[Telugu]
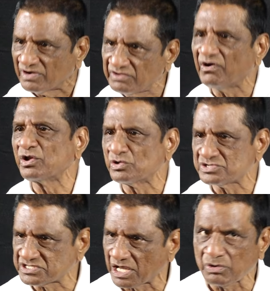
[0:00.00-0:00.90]
వట్టివాగులో
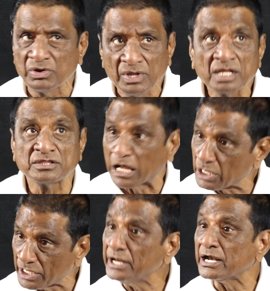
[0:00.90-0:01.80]
చేశారు
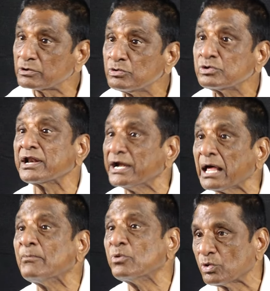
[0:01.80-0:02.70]
దాంట్లో నేను అనుకుంటున్నాను
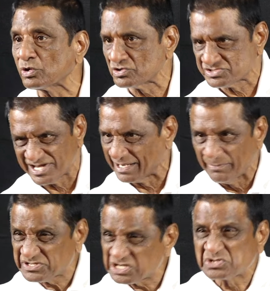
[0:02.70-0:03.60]
రెండో మూడు కోట్లు వచ్చాయి ఆయన
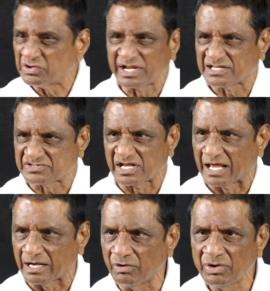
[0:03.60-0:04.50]
మిషన్స్ ఉండే కదా
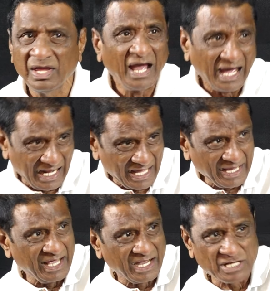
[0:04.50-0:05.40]
సాలరీలు
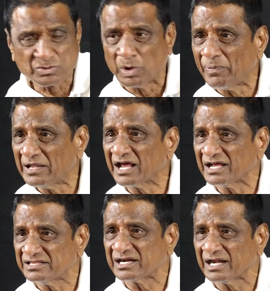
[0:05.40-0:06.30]
అలాగే రాజగోపాల్
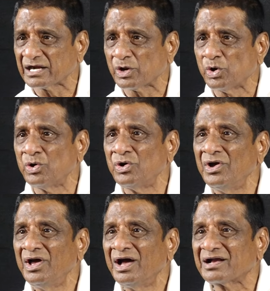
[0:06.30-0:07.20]
గారిది ఇక్కడెక్కడో
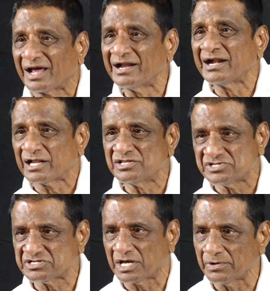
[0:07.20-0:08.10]
కర్ణాటకలో
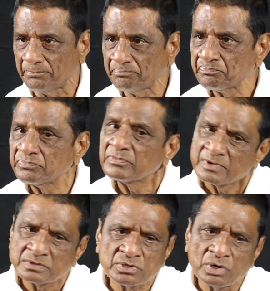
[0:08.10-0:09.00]
చేశారు
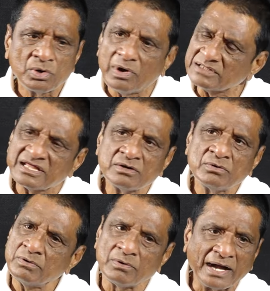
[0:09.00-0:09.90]
తో అతను
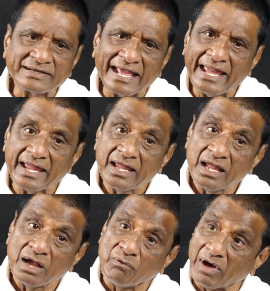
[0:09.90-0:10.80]
అంటే
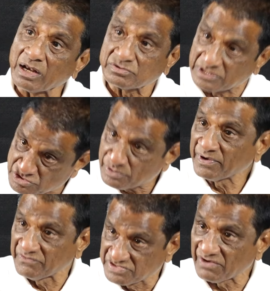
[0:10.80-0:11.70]
వాళ్ళకు తెలుసు
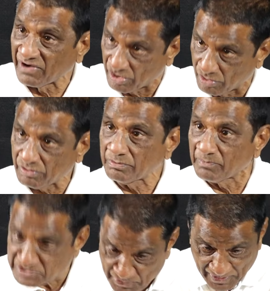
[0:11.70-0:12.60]
మీకు విజయవాడలో
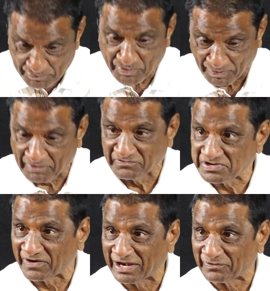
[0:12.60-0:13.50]
మర్చిపోయింది ఇప్పుడు మనం
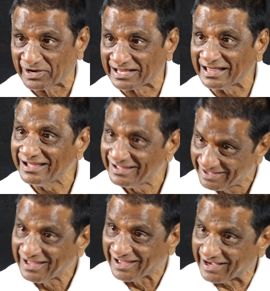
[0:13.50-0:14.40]
విజయవాడలో ఉన్నాం కదా
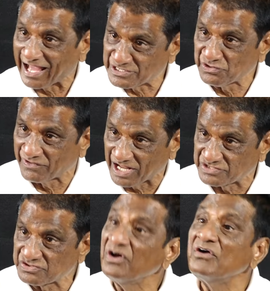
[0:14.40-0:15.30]
రాజు
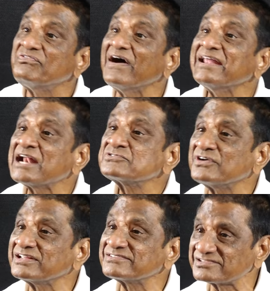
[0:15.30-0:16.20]
యువరాజ్ ఫైనాన్స్
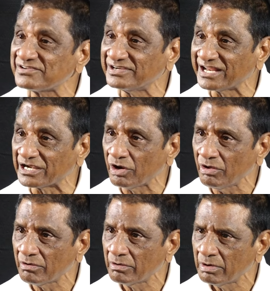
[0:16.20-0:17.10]
ఉండే సార్ సెవెంటీ ఎయిట్లో
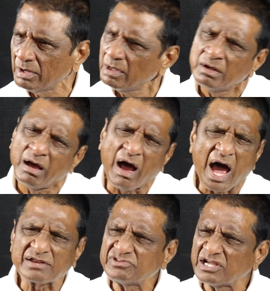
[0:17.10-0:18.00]

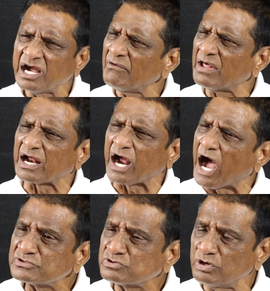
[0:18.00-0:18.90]
ఆర్థికంగా వాళ్ళకి
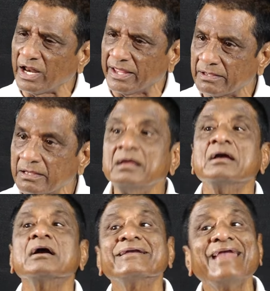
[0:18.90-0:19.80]
ఆస్తులు ఉన్నాయి
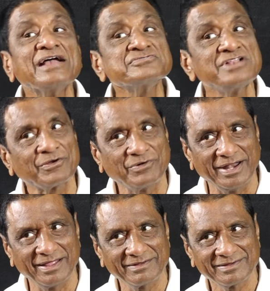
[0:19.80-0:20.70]
క్యాష్
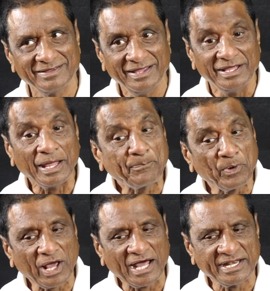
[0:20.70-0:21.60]
లేకుండే
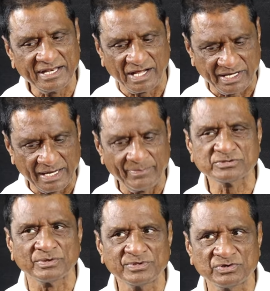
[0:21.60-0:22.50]
ఎప్పుడు కానీ నాకు ఎనభై
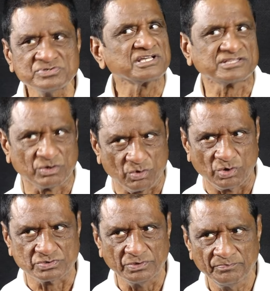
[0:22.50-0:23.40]
తొమ్మిది నుంచి అతను
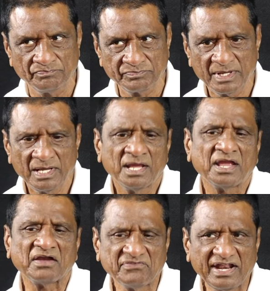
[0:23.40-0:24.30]
క్లోజు
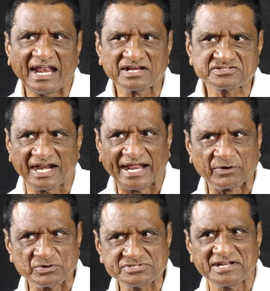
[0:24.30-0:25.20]
ఎవ్రీ ఎలక్షన్
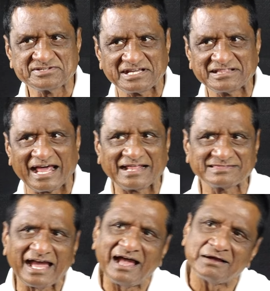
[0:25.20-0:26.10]
ఆయనకు వచ్చే
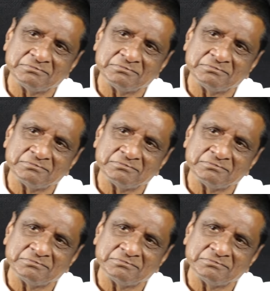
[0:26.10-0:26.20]
చందాలంతా